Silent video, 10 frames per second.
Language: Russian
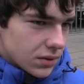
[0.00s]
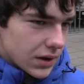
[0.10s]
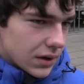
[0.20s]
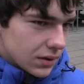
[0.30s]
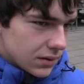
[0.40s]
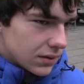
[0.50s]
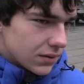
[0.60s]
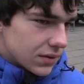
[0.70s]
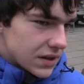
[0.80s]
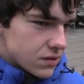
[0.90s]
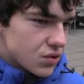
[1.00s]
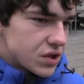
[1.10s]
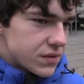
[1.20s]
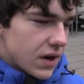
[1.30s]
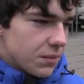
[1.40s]
как
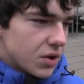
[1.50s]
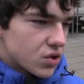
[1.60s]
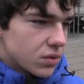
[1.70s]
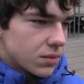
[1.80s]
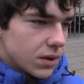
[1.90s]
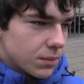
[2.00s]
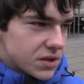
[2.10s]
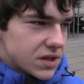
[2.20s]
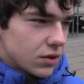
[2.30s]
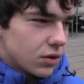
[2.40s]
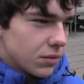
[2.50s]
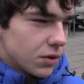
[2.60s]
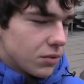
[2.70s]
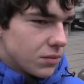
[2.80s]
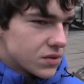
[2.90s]
отслужить в армии, чтобы быть готовым
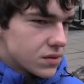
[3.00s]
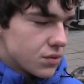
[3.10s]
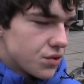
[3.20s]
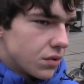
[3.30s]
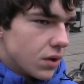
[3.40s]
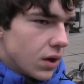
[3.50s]
к любому случаю.